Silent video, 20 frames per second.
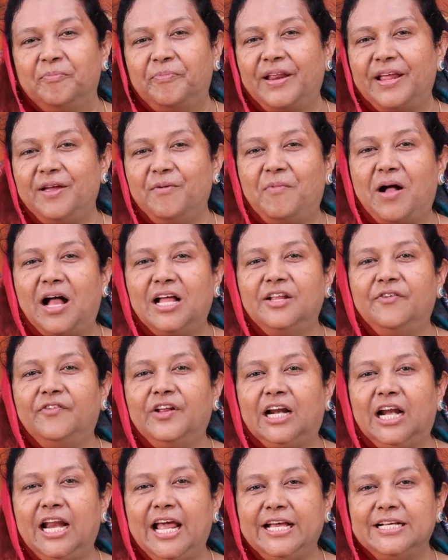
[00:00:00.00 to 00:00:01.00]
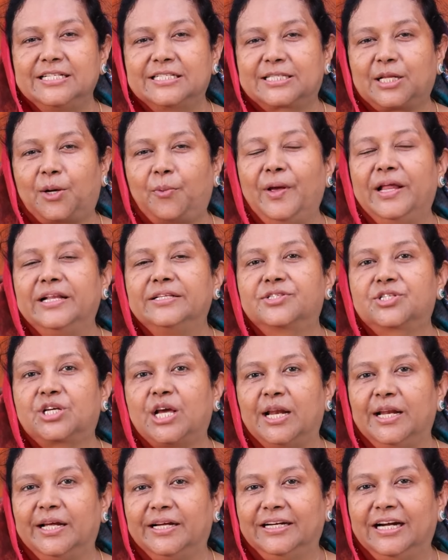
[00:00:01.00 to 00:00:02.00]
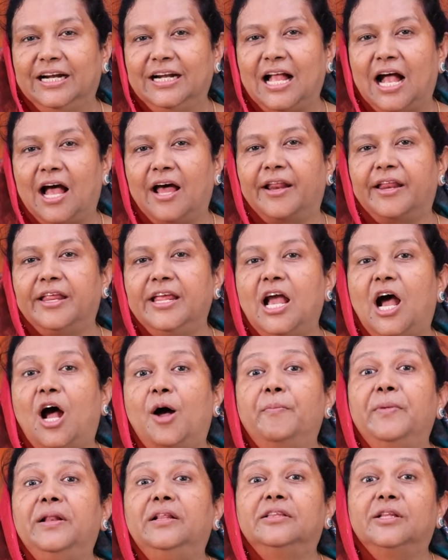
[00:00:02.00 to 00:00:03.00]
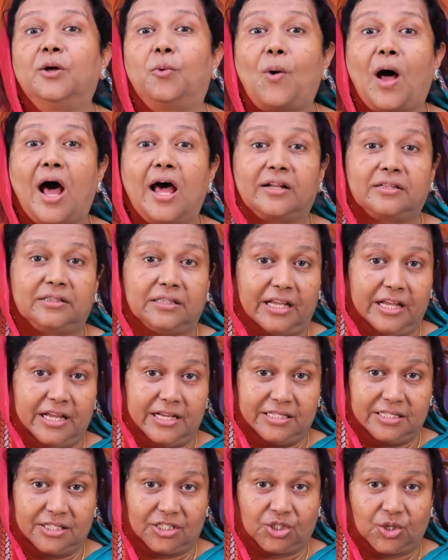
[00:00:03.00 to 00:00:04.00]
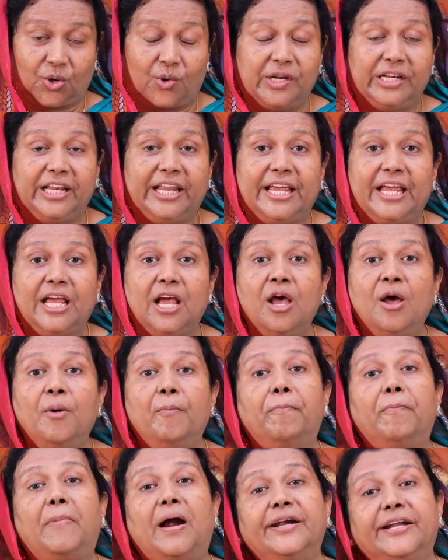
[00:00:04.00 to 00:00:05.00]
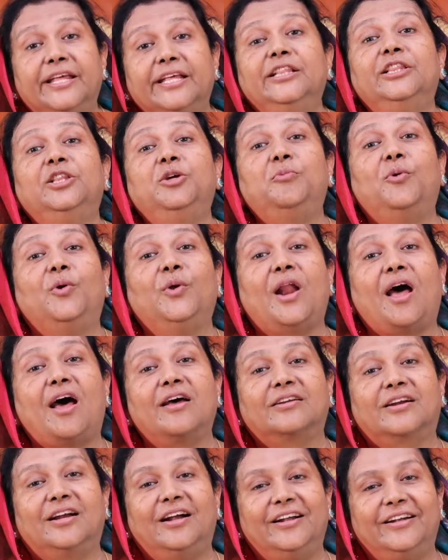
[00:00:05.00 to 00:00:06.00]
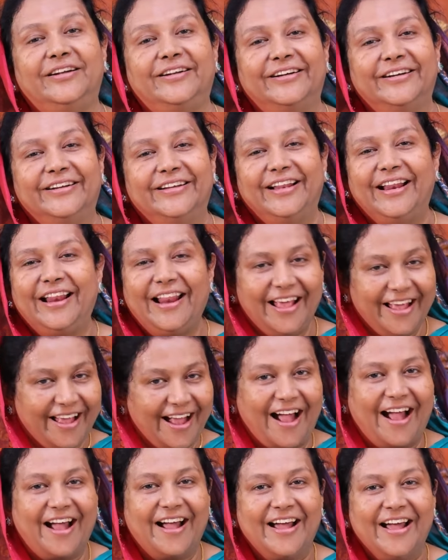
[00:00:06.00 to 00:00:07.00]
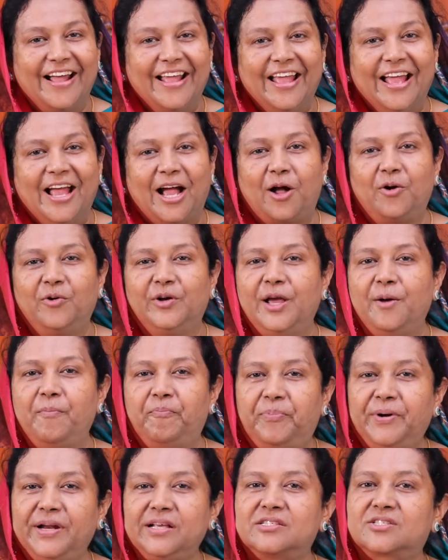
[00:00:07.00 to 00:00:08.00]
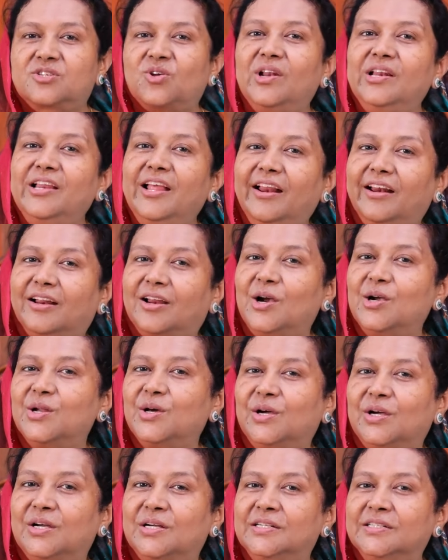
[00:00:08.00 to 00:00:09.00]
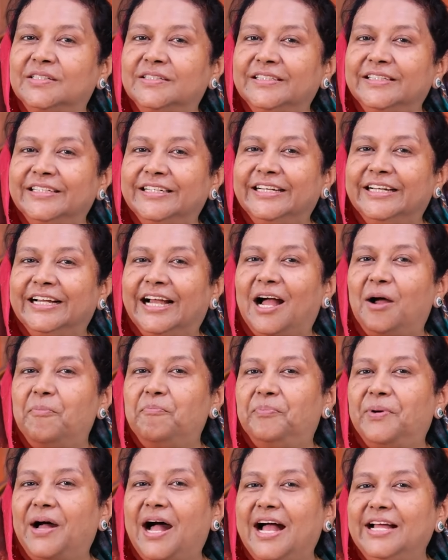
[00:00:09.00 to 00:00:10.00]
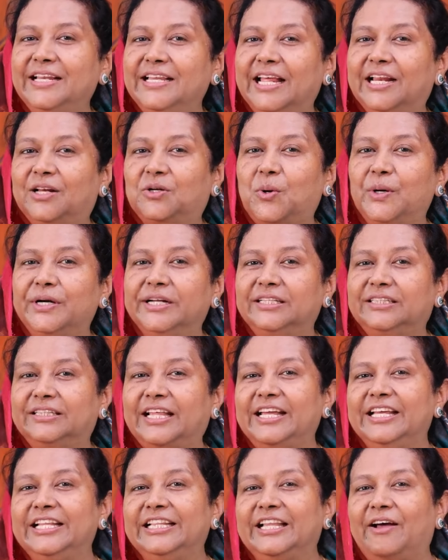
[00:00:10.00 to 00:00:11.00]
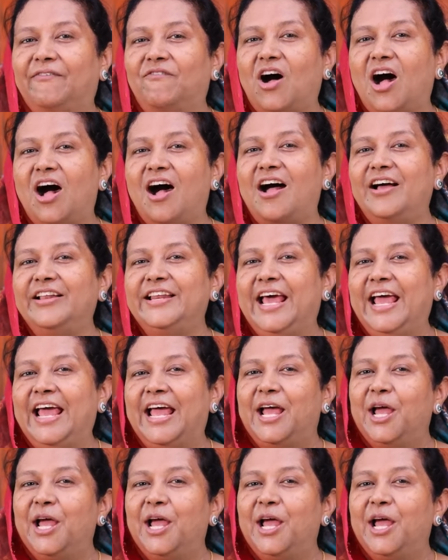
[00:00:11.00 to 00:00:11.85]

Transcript: பிரியமானவர்களே இஸ்ரோவேல் ஜனங்கள் அறியாமல் இந்த வார்த்தையை சொல்லி மடிந்து போனார்கள் இல்லையா அவங்க எப்படி சொல்லியிருக்கணும் அப்பா நீ கொடுத்த இந்த வான